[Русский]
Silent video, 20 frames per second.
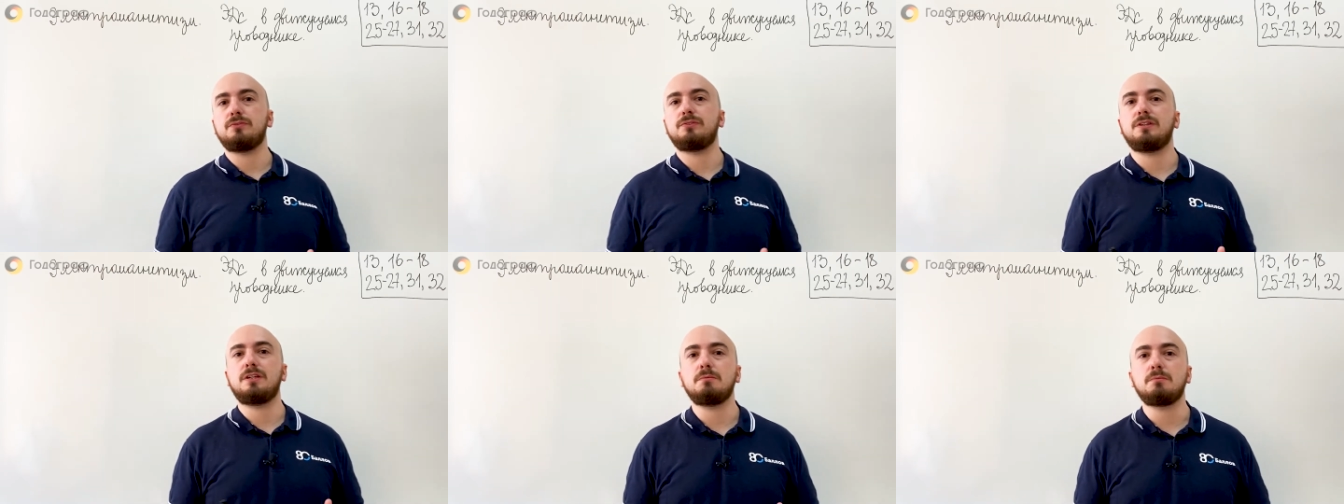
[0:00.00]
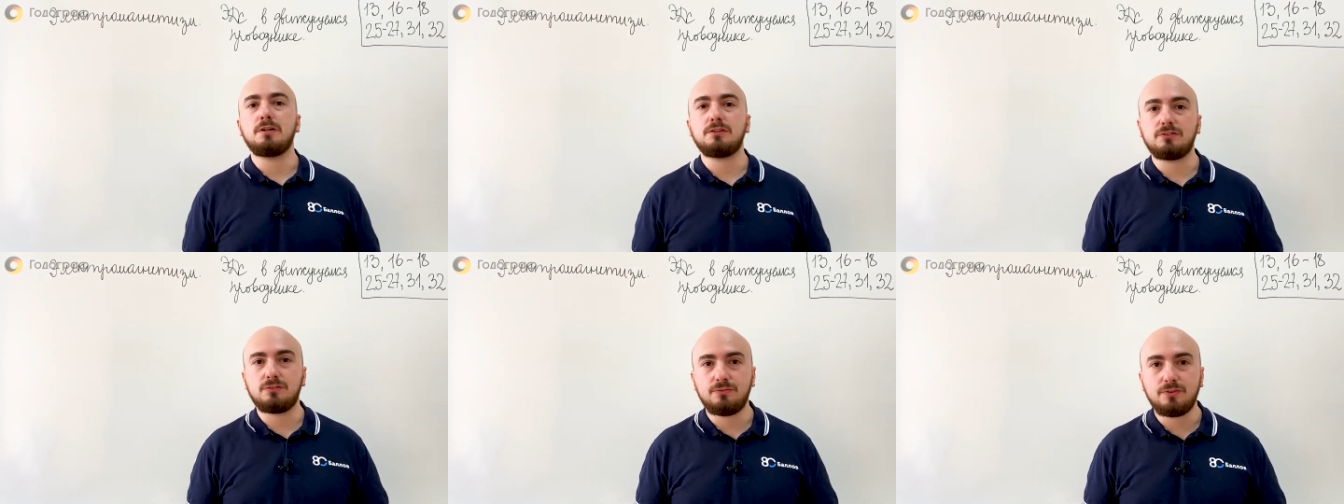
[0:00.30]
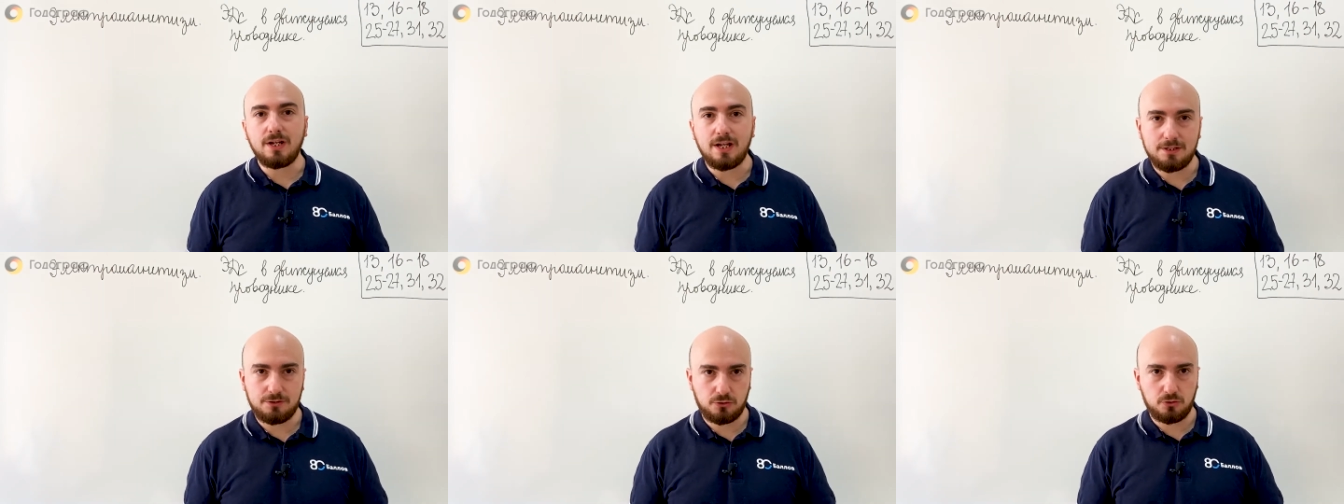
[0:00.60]

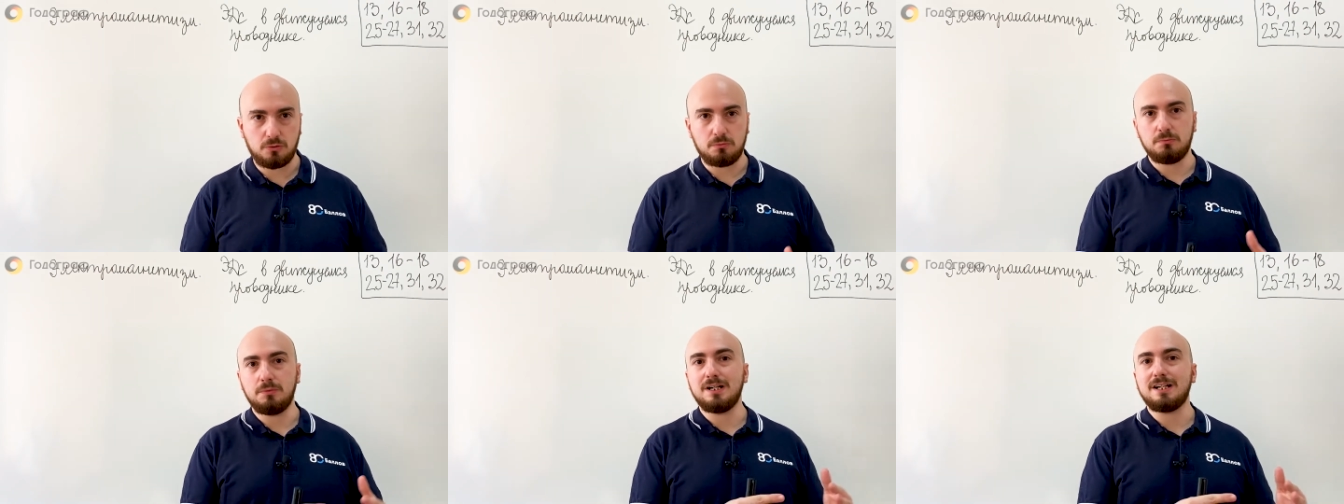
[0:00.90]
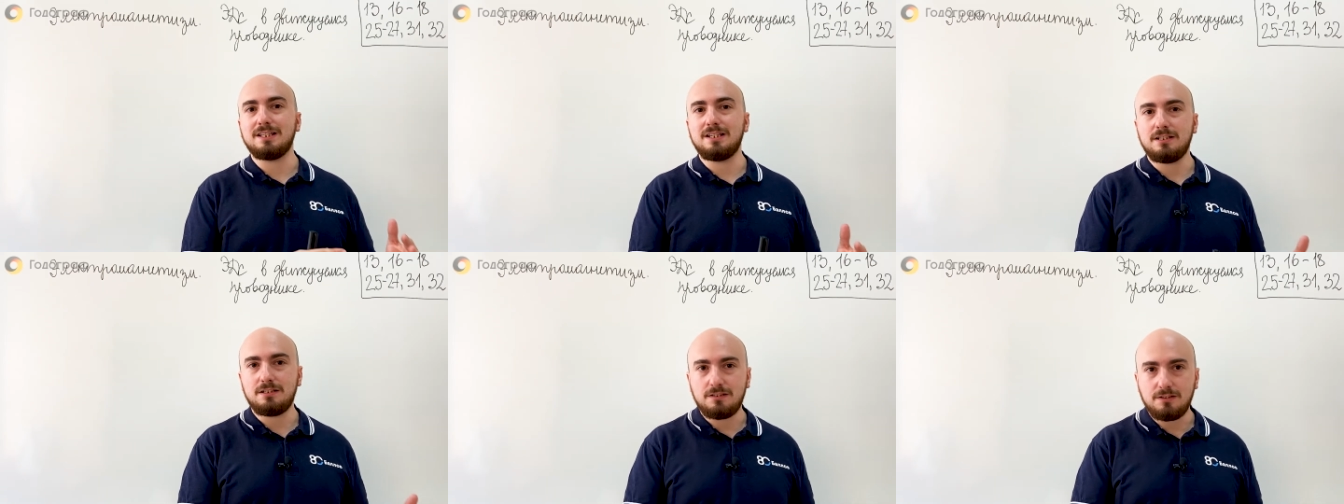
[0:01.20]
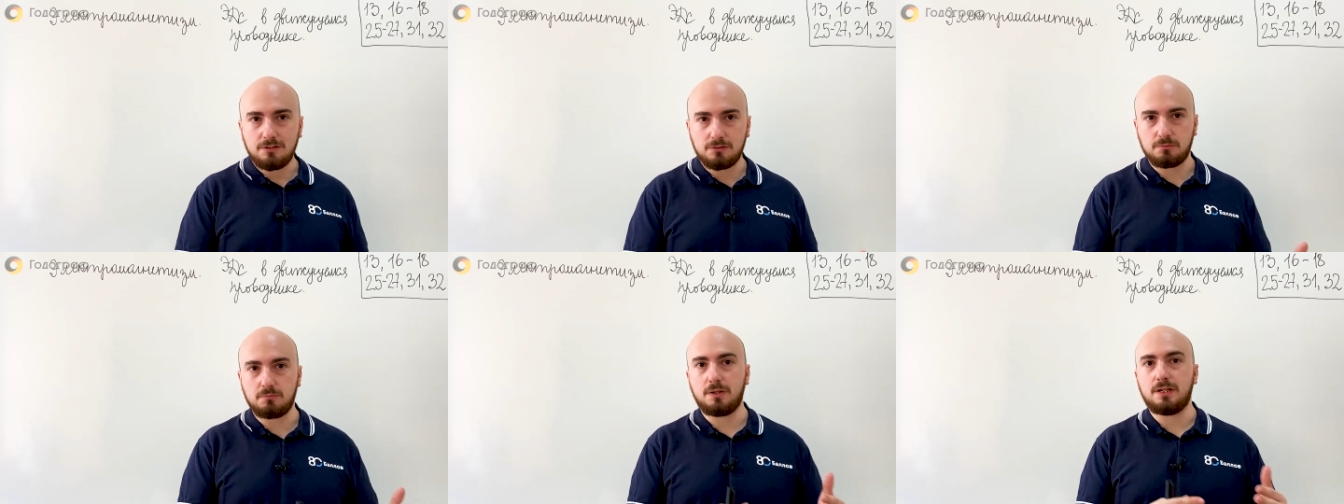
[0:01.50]
взаимосвязью
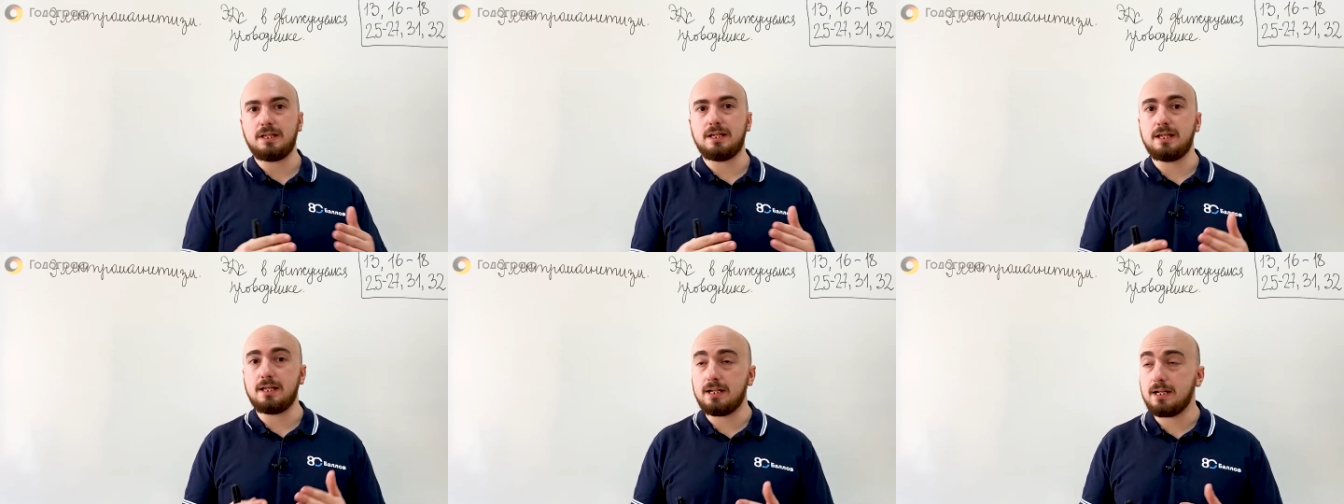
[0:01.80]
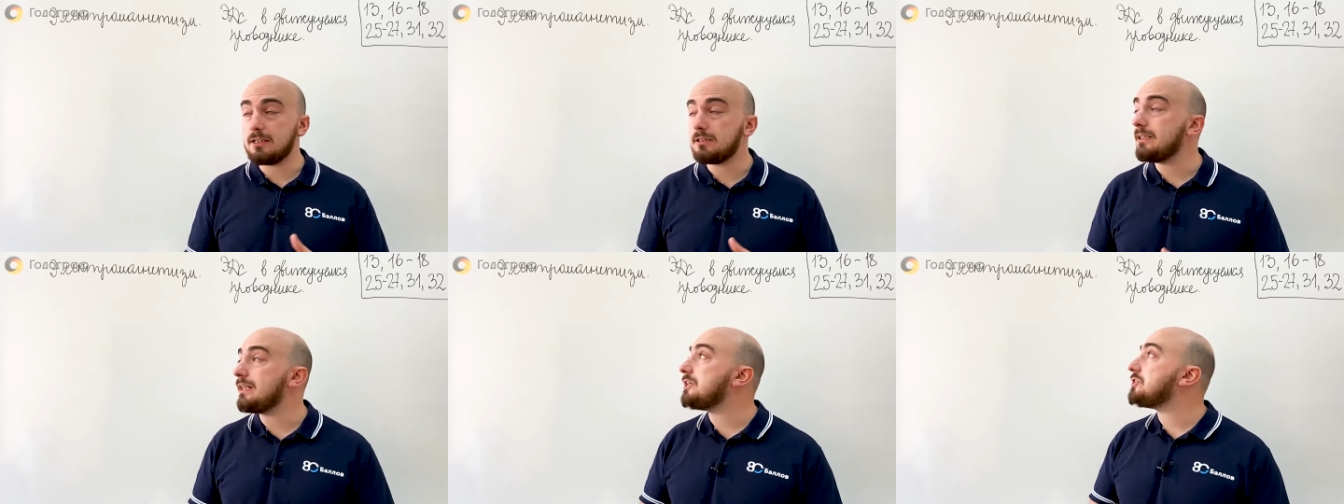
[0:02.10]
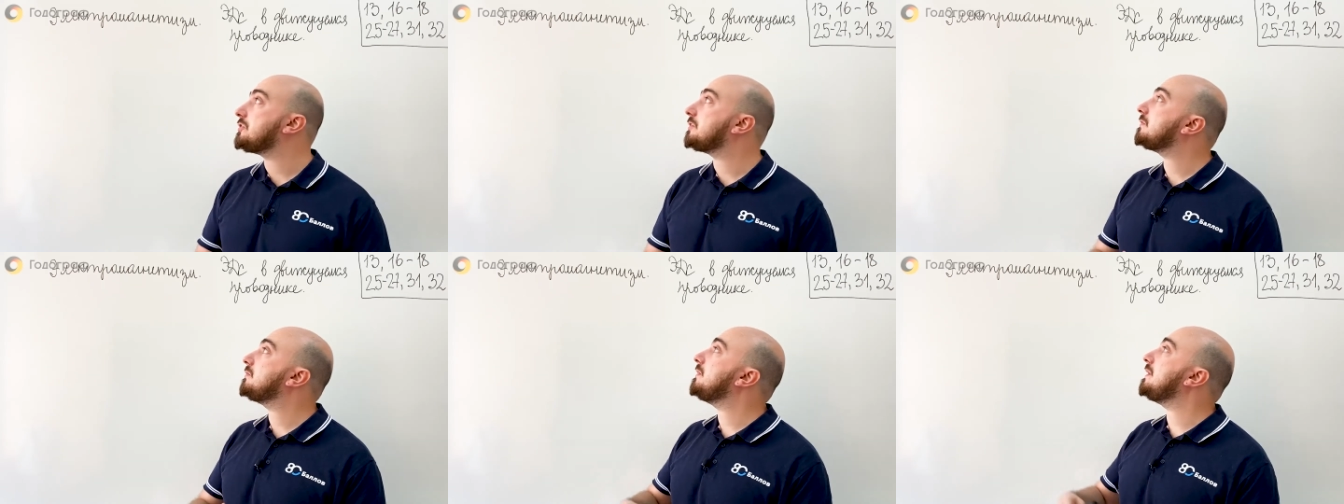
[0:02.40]
магнетизма и
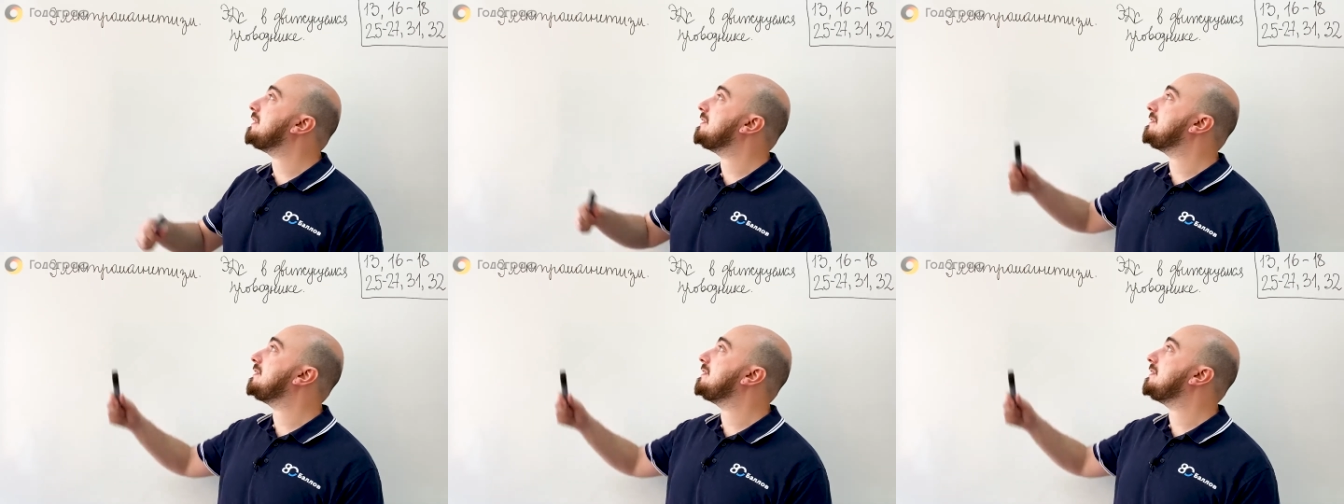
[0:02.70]
электричества, и